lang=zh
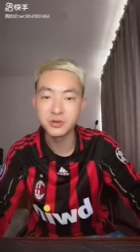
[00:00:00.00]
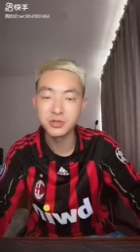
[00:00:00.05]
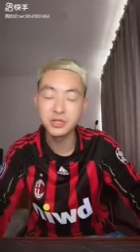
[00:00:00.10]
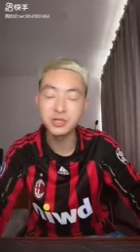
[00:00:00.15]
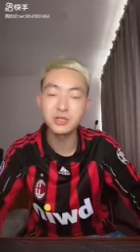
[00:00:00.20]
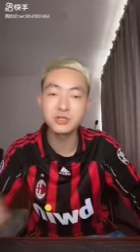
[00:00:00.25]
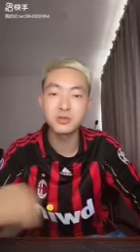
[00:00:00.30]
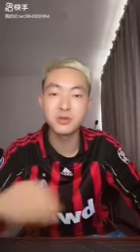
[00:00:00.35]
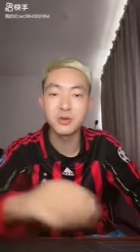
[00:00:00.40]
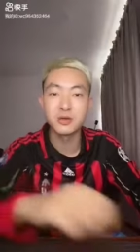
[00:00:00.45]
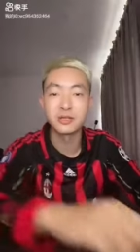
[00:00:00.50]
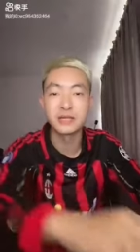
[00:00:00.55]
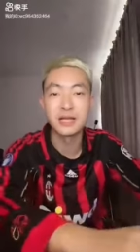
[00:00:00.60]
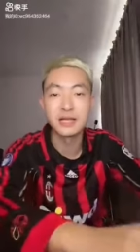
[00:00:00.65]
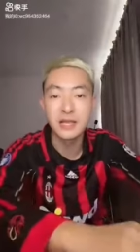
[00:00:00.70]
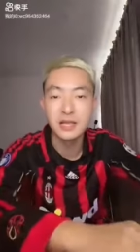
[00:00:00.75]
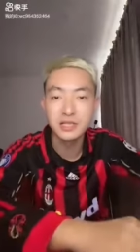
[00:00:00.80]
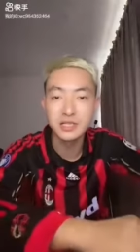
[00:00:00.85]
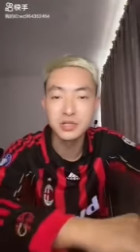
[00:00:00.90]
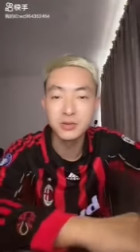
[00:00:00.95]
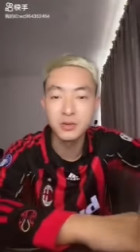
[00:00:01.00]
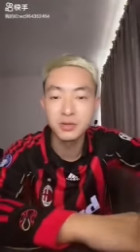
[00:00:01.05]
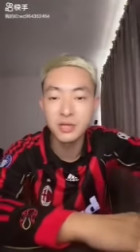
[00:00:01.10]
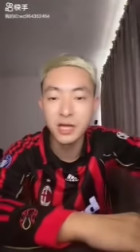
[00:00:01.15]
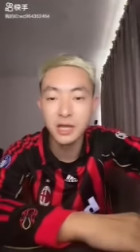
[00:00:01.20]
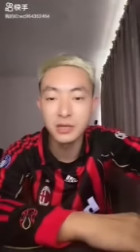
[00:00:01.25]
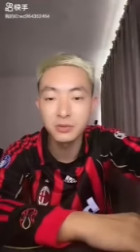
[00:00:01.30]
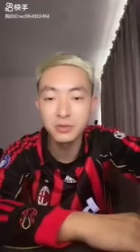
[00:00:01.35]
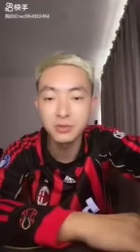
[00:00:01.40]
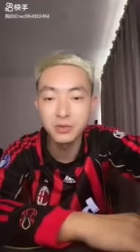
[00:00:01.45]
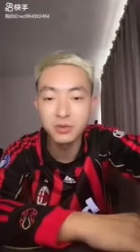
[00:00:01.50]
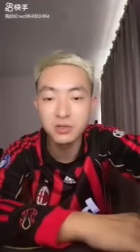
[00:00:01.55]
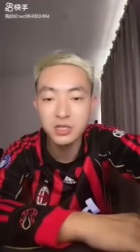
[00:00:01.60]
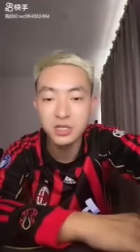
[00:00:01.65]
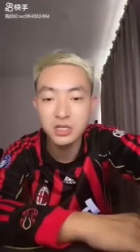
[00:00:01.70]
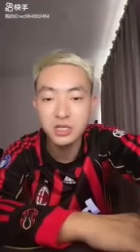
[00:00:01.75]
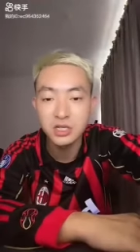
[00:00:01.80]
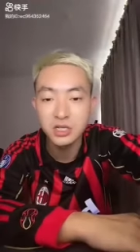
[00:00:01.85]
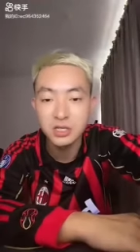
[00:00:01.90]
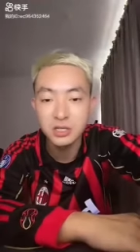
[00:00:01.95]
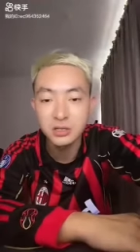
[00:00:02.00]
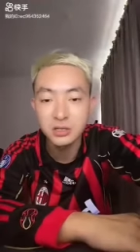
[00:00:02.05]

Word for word: 衣送给大家，希望大家多多支持。